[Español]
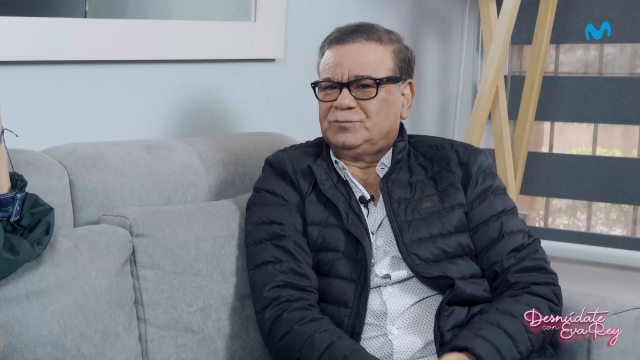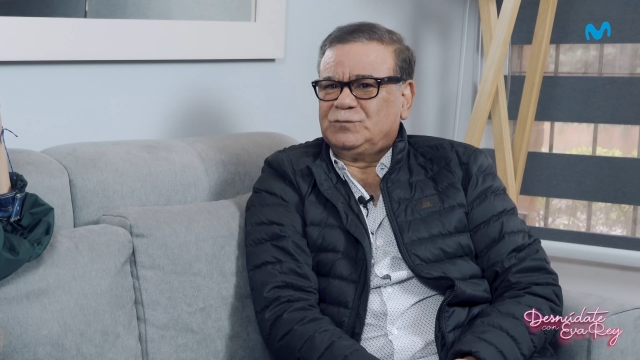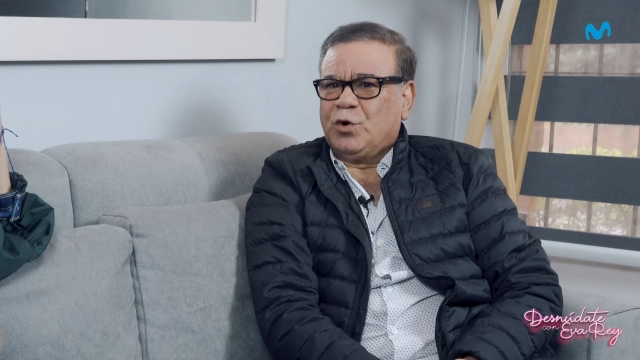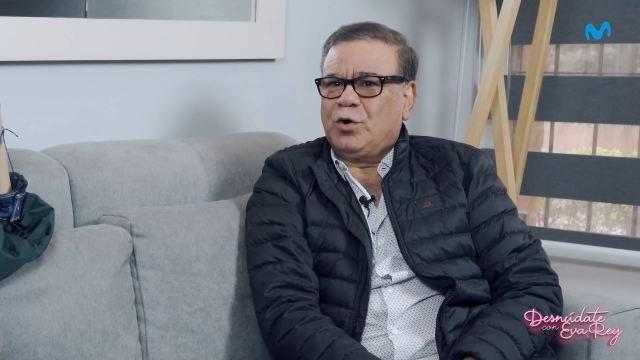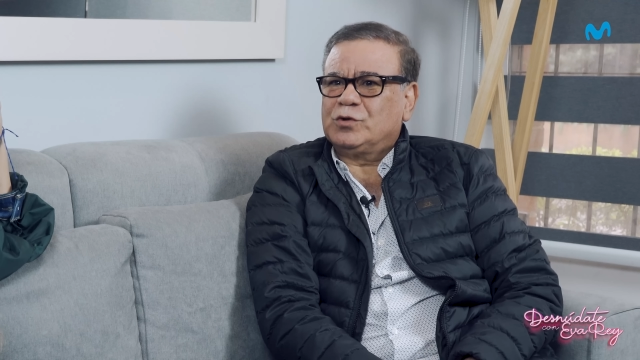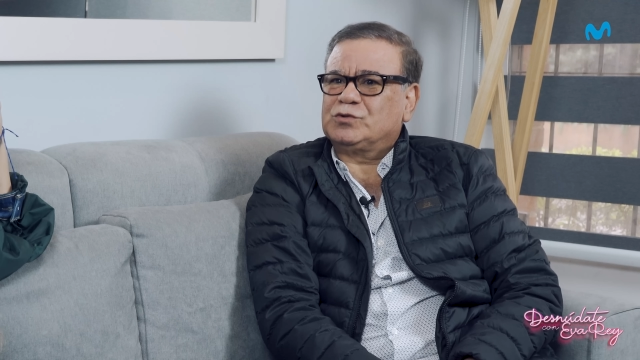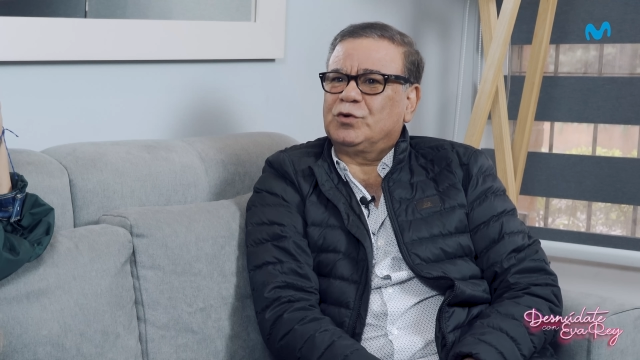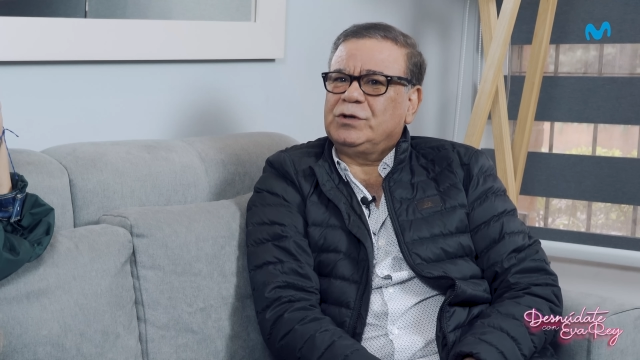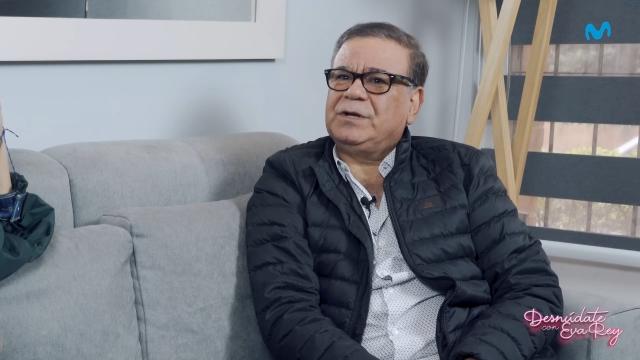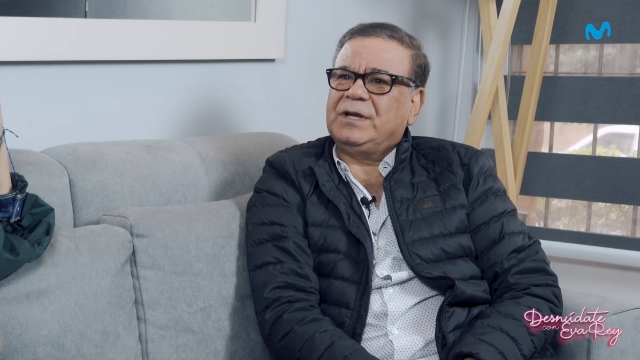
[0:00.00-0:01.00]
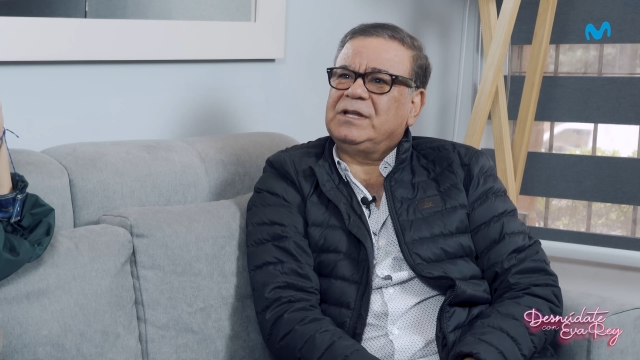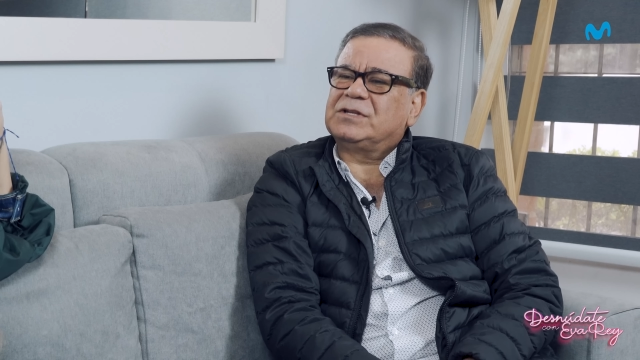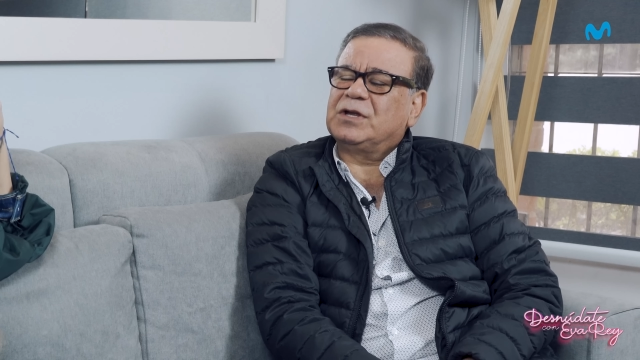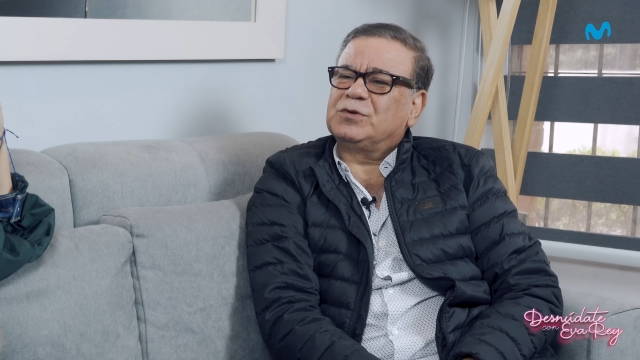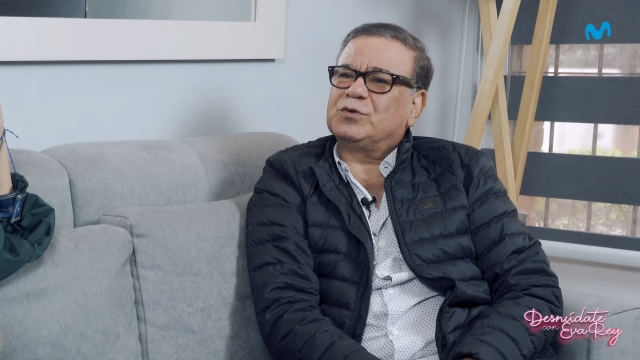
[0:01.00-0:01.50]
No, soy,
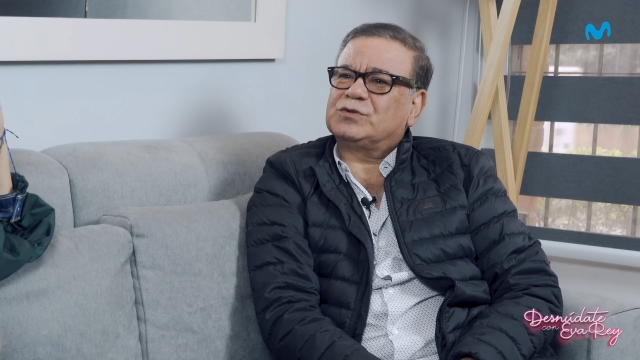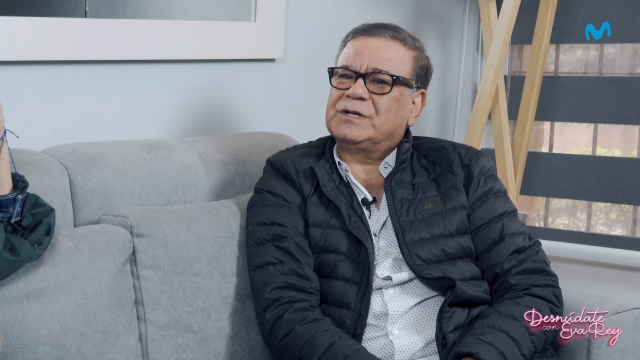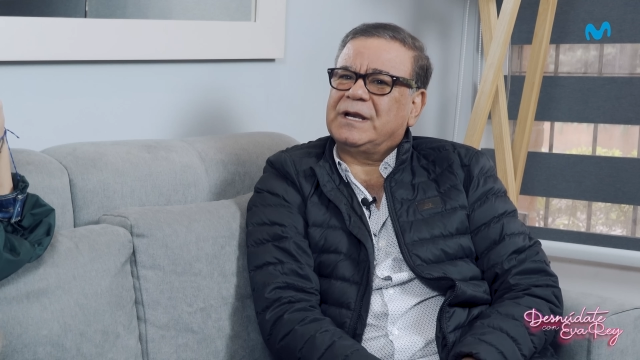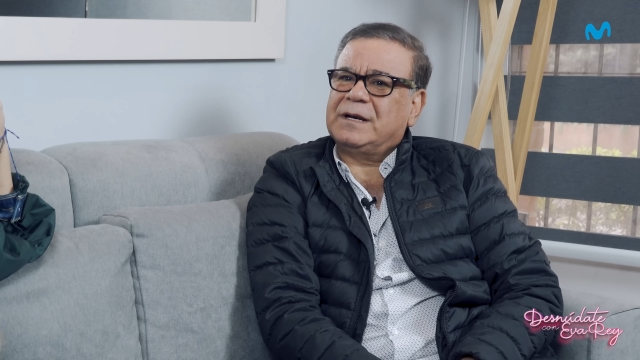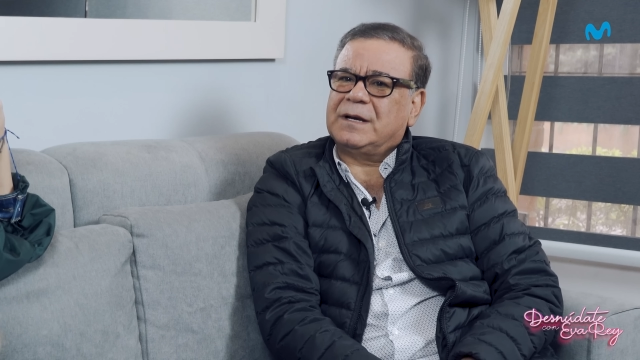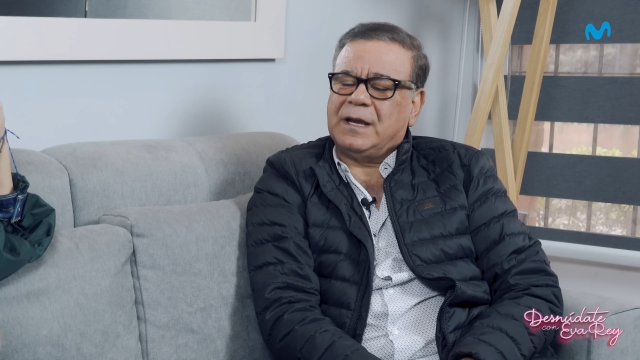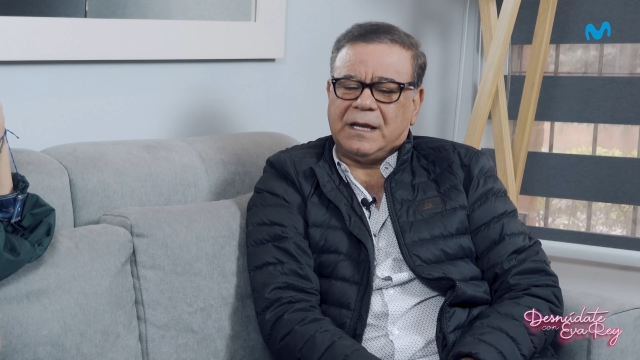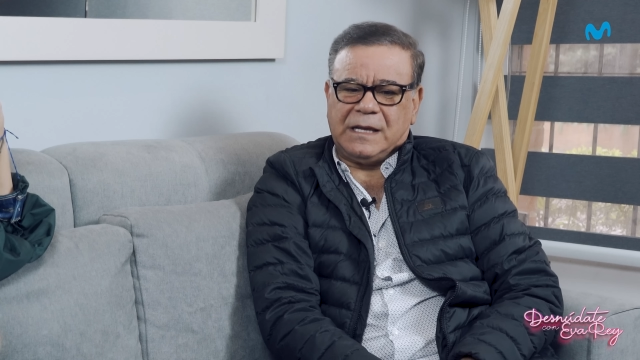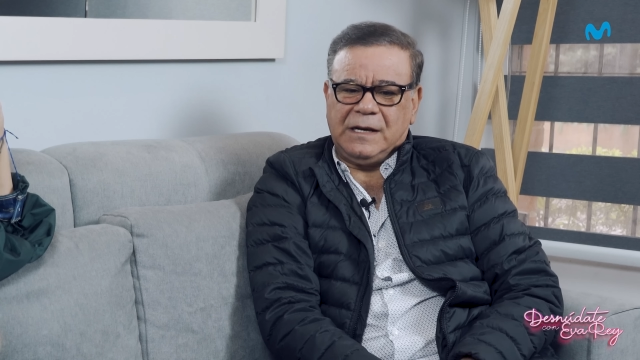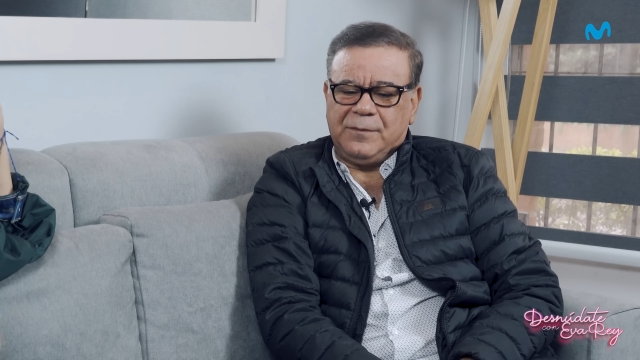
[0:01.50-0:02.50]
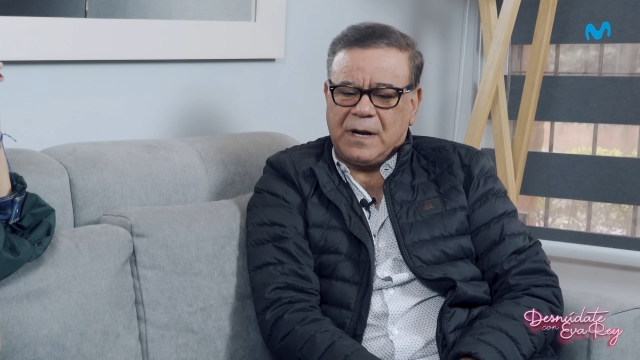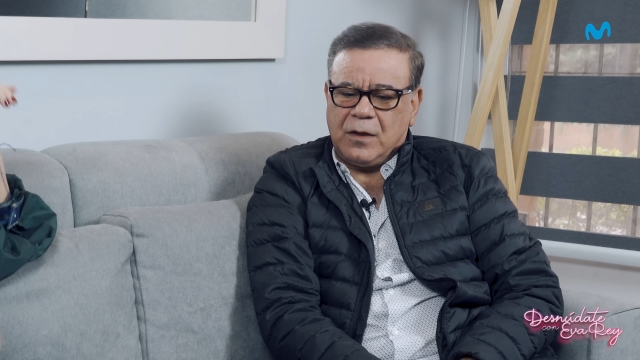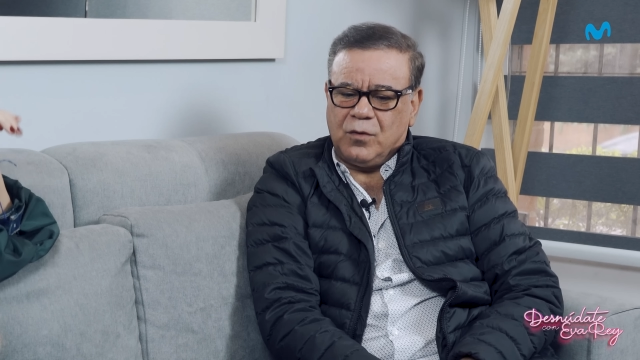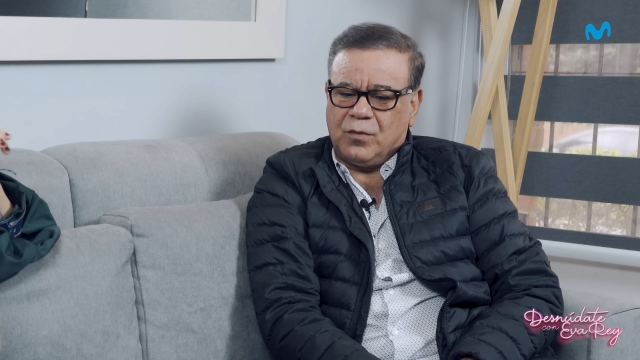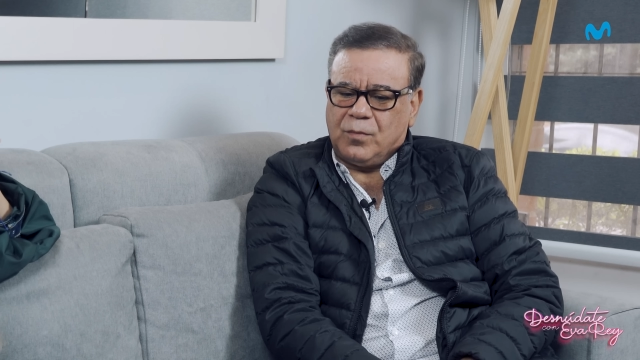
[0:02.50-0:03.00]
intento ser
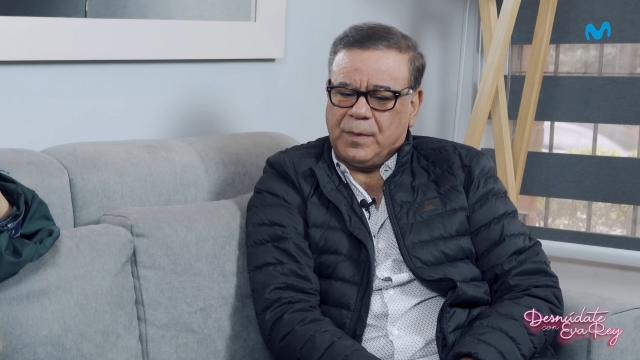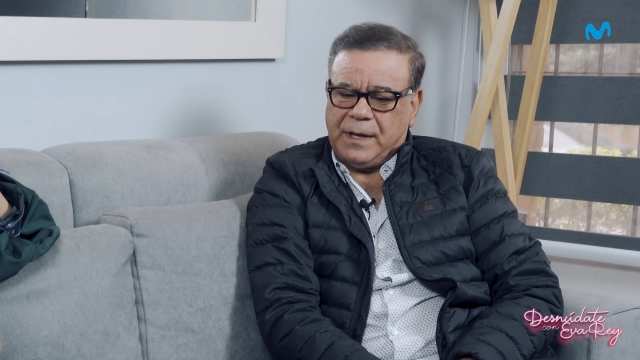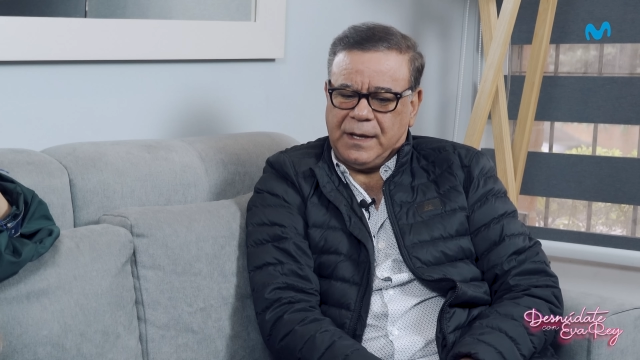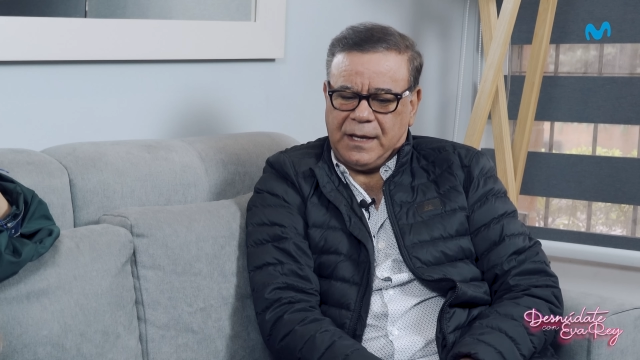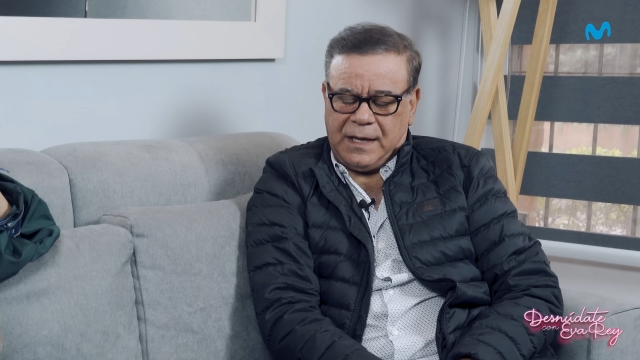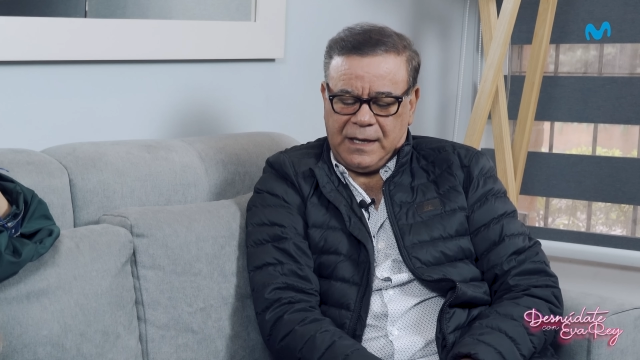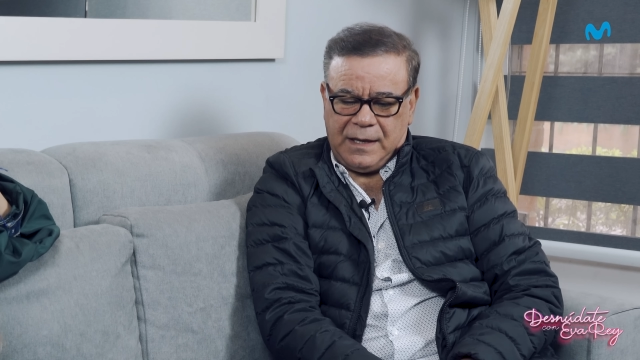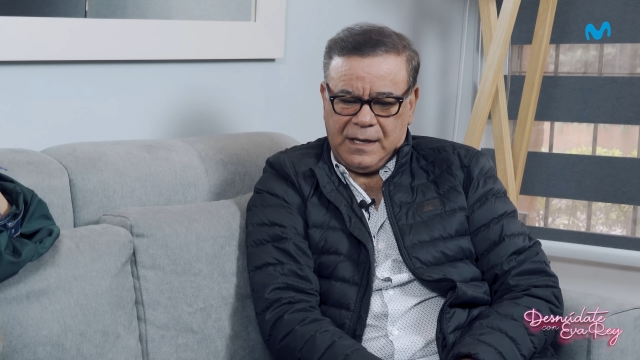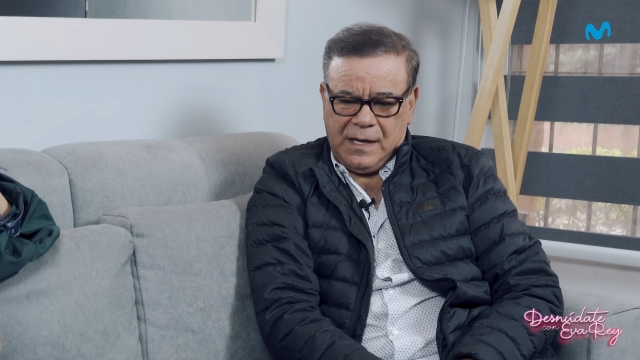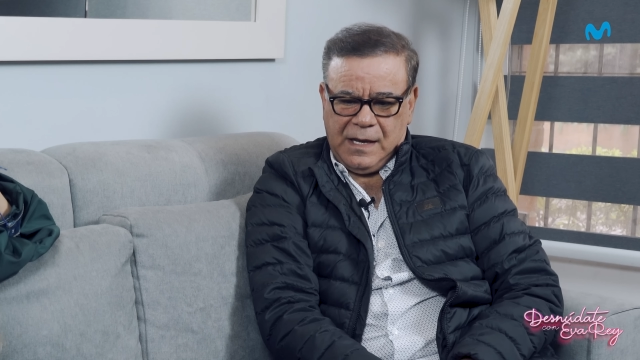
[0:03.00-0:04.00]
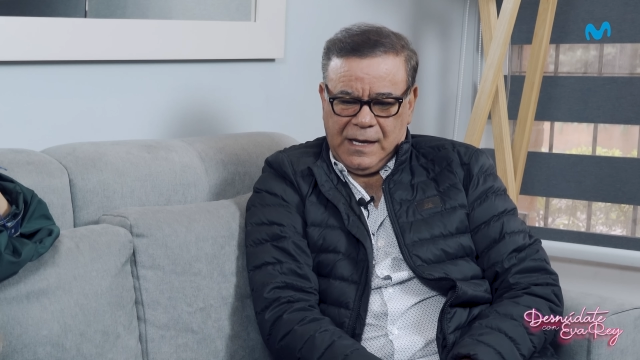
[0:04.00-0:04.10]
equilibrado, eh, eh,